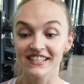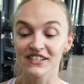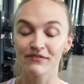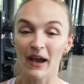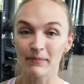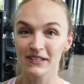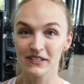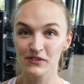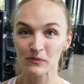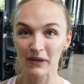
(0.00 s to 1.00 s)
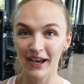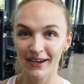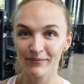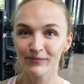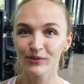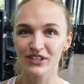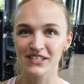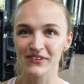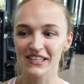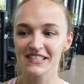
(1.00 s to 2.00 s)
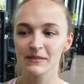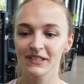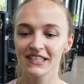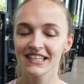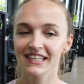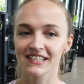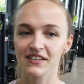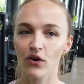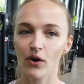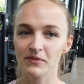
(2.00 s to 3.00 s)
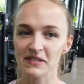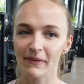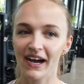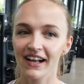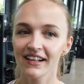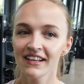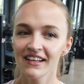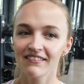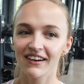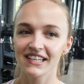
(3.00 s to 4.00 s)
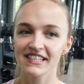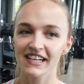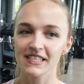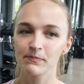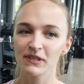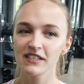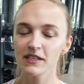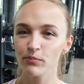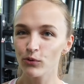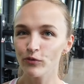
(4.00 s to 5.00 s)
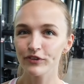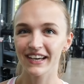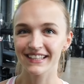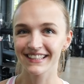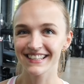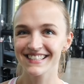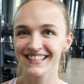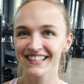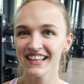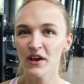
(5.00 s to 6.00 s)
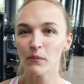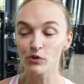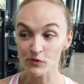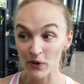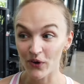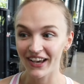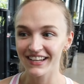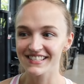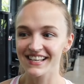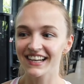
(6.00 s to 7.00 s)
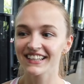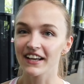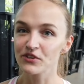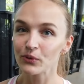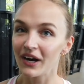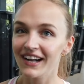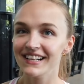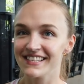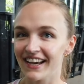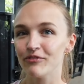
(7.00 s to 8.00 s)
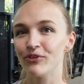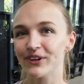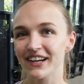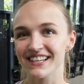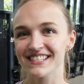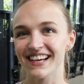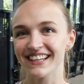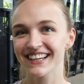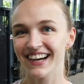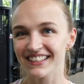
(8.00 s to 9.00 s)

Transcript: wichtig, weiblich zu bleiben und deswegen ist die Bikini-Klasse auch optimal, weil ich als Bikini-Profi-Athletin, muss man auch ehrlich sagen, natural sehr erfolgreich sein